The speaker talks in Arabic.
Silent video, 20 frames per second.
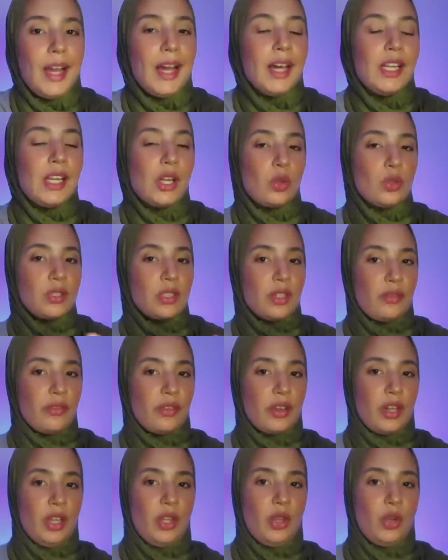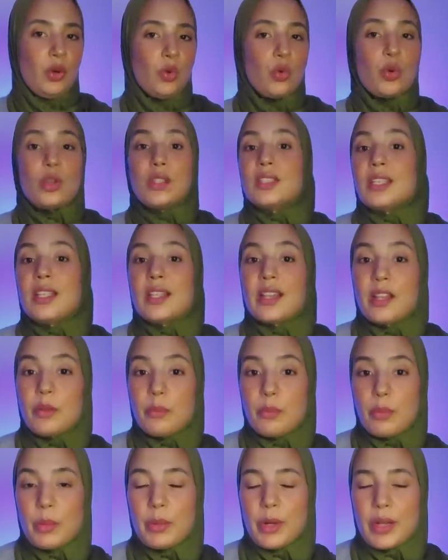انا كنت تنفرح وكنت
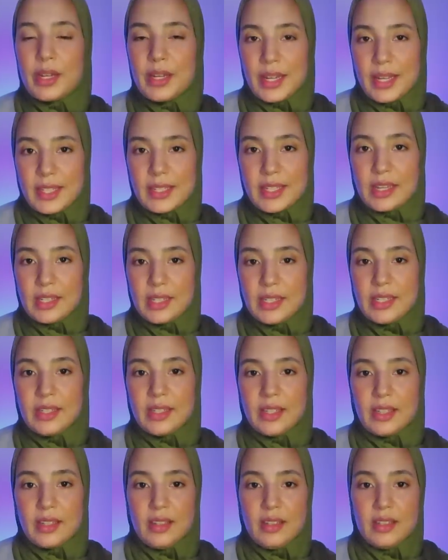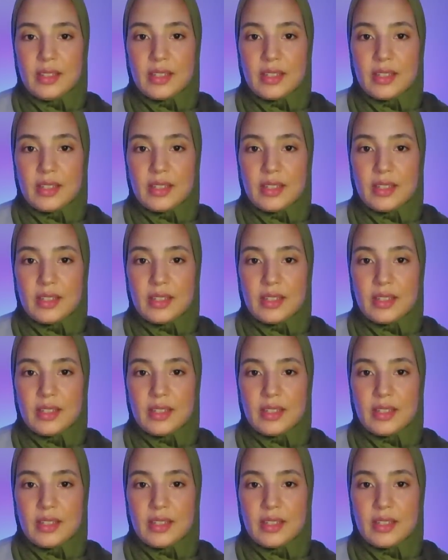تنطلب ماما انها تخليني